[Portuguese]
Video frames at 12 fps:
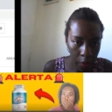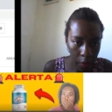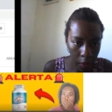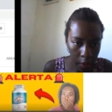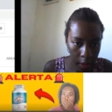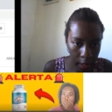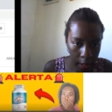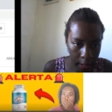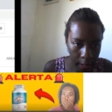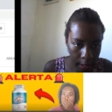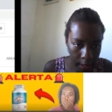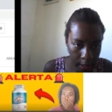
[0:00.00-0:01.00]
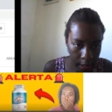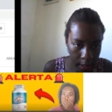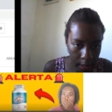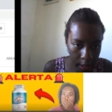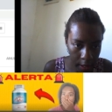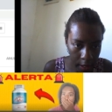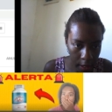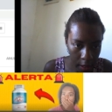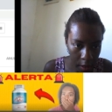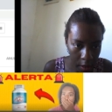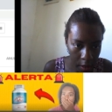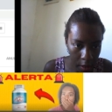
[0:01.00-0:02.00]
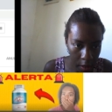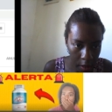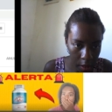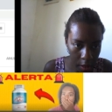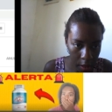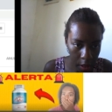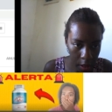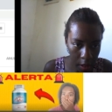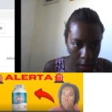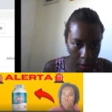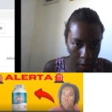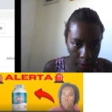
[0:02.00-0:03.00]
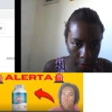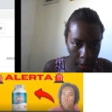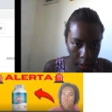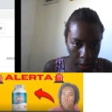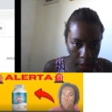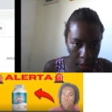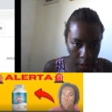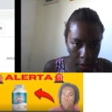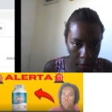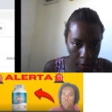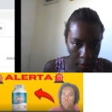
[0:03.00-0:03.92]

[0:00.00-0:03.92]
vou colocar ele aqui. Aqui, peraí.